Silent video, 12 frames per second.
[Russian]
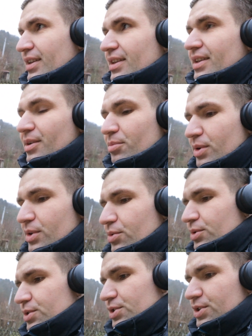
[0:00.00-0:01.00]
и я был
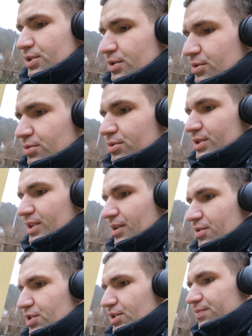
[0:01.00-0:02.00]
очень
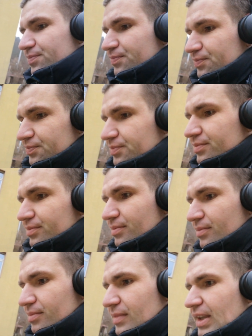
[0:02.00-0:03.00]
уставший.
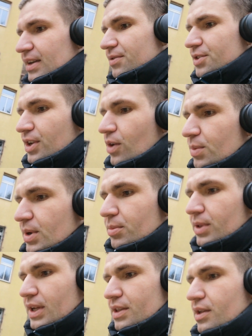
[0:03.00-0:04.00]
Вчера у меня
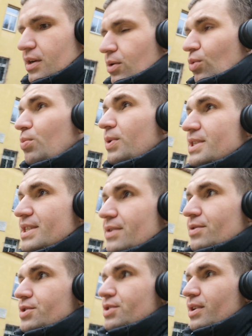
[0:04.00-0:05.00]
была одна группа,
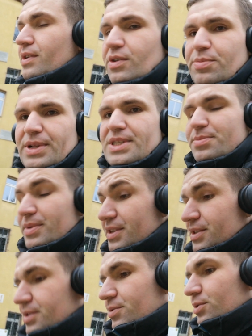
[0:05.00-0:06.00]
9 человек. В принципе,
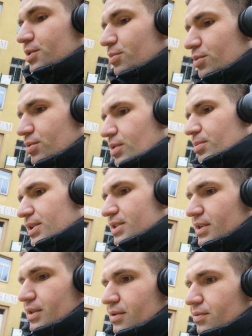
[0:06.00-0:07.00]
они сегодня будут
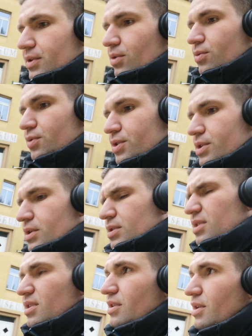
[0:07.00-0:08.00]
опять, они до второго числа,
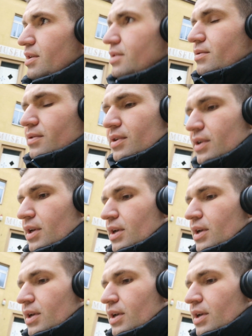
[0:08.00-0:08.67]
до третьего,